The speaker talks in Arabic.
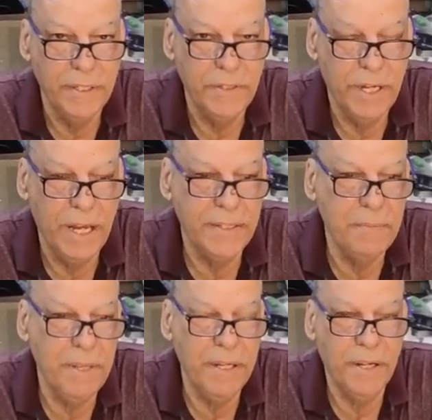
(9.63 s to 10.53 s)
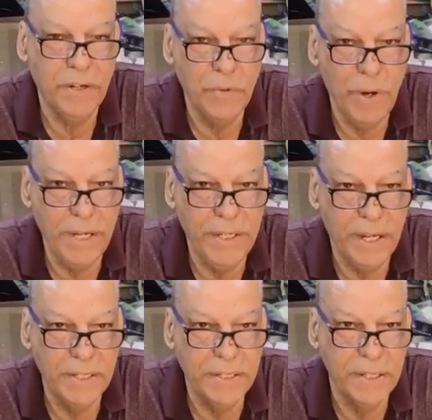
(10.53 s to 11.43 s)
جهاز الميجر هواي
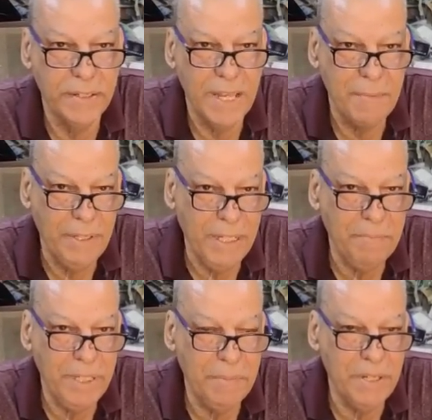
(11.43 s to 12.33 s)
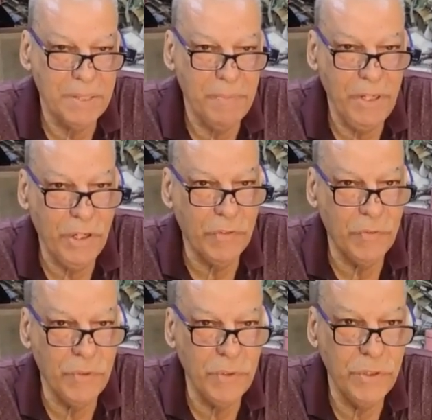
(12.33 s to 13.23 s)
ناس سامعين به بس ما
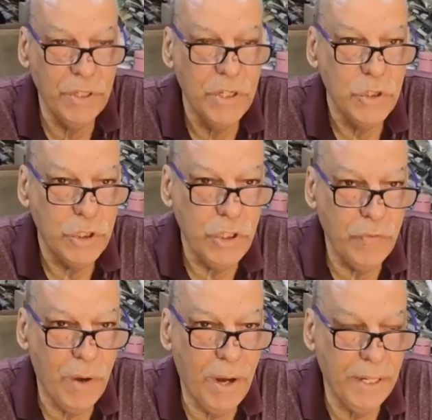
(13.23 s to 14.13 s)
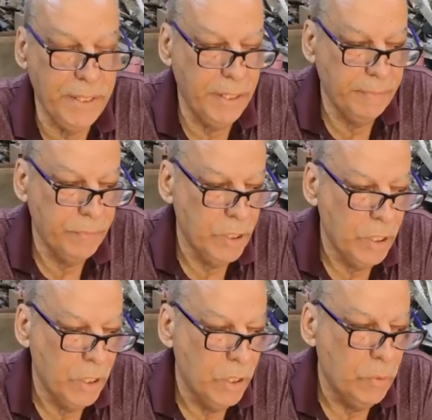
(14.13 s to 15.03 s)
يعرفون شنو فوائده
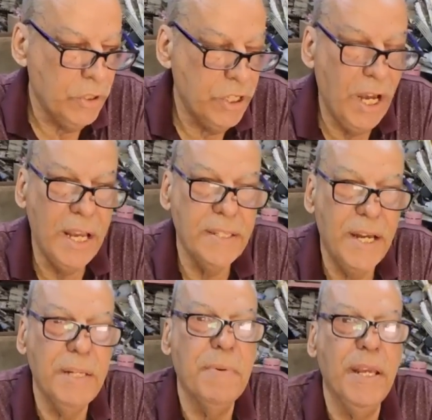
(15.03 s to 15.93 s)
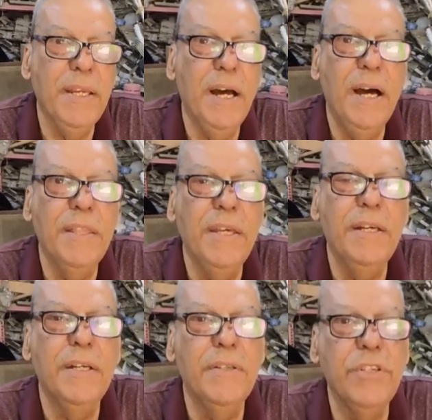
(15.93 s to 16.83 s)
والجهاز انا برأيي هذا
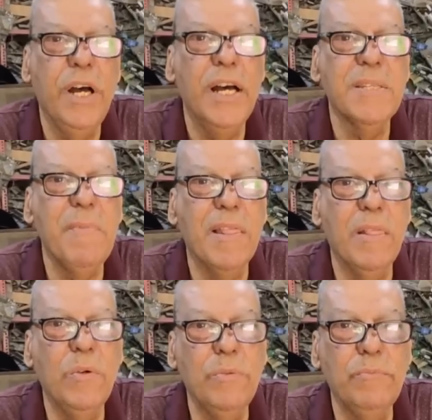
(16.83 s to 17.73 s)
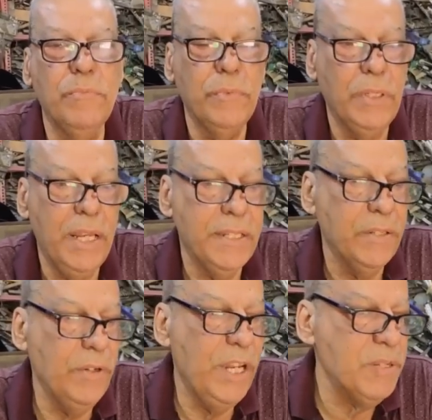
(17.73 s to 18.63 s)
جهاز مظلوم هسه
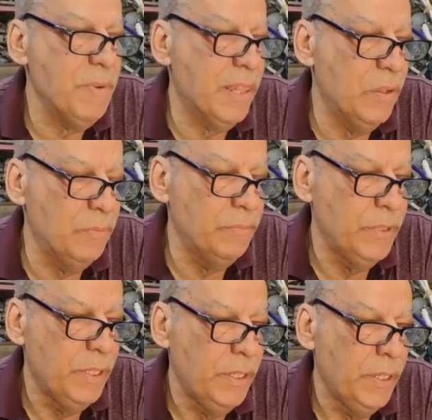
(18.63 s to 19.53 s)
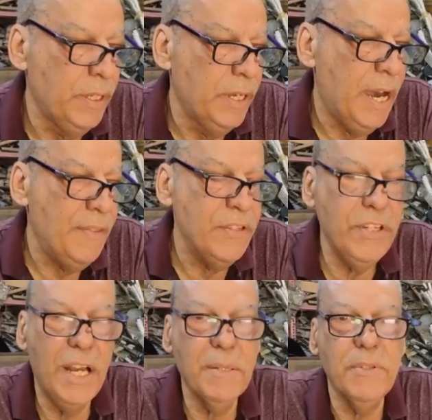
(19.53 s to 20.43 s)
تقول ليش مظلوم هذا
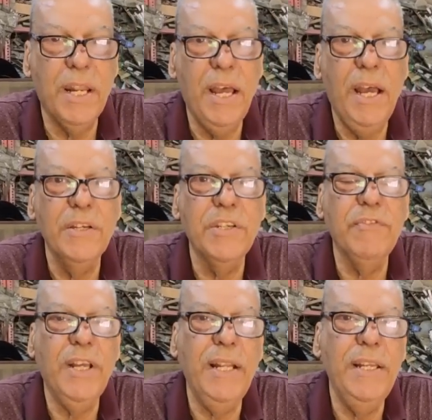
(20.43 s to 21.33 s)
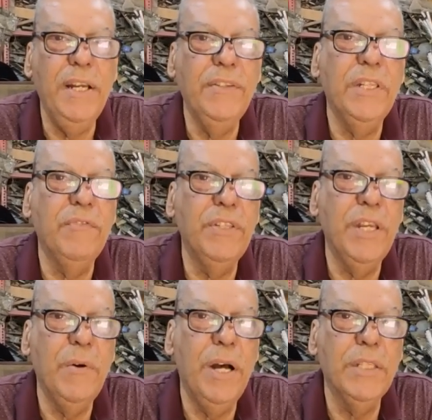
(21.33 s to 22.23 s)
الجهاز بصراحة شفت عليه عدة
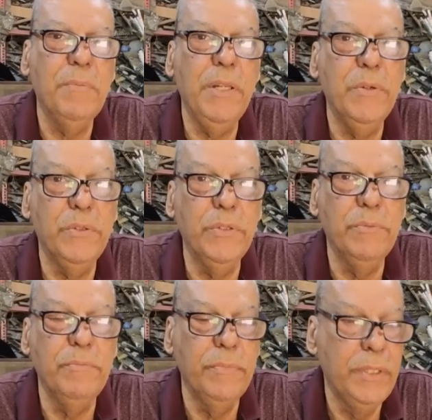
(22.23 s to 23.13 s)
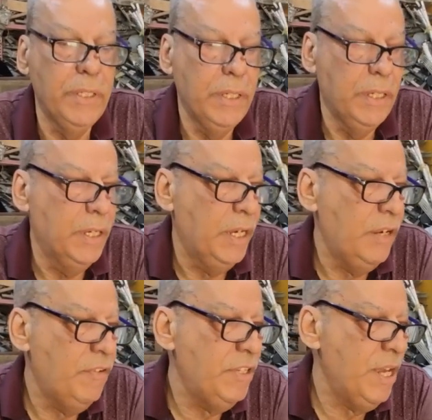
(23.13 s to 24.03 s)
فيديوهات باليوتيوب
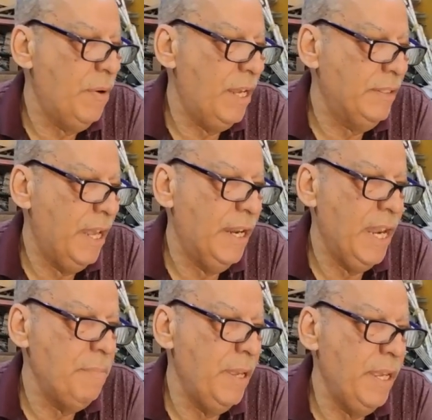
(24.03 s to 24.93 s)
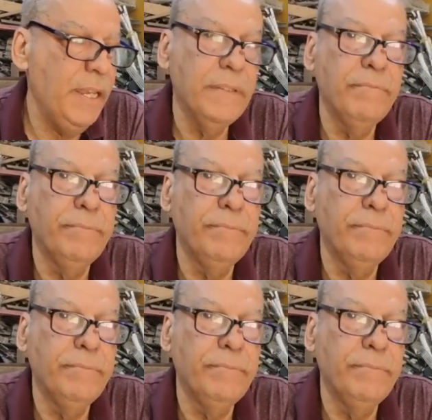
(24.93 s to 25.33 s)
الفيديوهات اغلبها